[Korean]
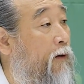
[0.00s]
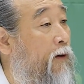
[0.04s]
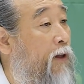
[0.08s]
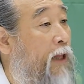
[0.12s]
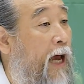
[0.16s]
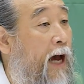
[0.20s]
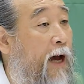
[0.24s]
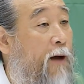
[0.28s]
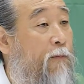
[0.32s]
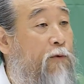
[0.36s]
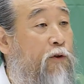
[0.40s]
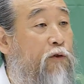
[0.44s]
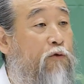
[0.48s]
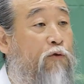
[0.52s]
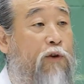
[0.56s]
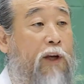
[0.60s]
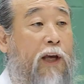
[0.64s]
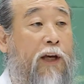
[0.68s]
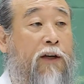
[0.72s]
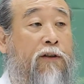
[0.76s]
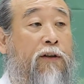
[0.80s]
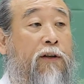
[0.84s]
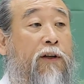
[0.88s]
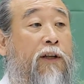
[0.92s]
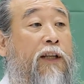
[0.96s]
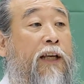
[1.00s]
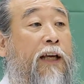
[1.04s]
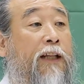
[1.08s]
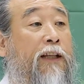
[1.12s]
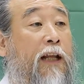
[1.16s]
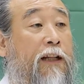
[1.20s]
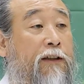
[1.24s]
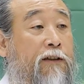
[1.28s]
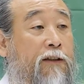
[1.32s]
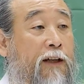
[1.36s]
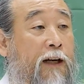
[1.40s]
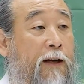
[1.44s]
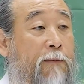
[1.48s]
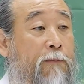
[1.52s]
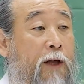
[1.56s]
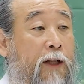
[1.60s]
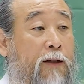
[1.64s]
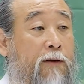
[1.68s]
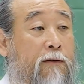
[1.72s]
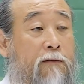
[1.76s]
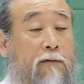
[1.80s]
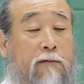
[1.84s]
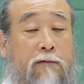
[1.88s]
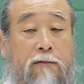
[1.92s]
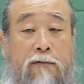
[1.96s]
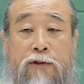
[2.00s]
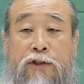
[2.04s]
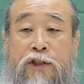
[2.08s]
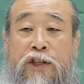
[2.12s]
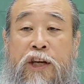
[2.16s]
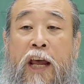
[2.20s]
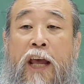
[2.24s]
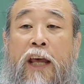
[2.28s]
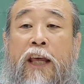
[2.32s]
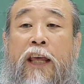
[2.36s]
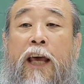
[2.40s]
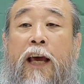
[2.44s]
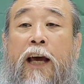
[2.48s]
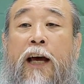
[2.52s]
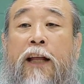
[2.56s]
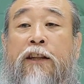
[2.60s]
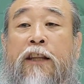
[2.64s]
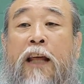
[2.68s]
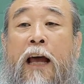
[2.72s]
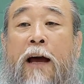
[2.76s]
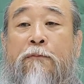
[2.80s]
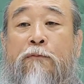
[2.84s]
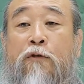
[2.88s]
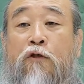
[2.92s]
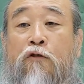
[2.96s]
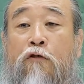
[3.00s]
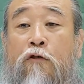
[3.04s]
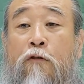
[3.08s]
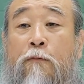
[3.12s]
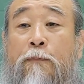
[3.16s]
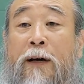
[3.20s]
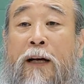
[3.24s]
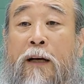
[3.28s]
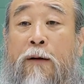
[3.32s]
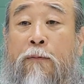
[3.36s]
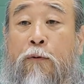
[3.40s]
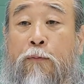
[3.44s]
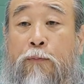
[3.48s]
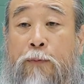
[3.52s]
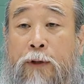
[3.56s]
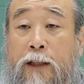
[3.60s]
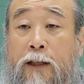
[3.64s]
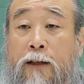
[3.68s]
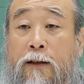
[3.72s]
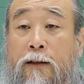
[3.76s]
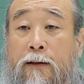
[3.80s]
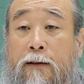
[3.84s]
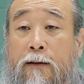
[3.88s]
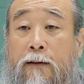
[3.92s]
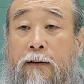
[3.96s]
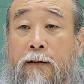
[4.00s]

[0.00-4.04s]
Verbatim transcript: 대한민국이 그렇게 됐더라면 세계가 대한민국을 바라봅니다.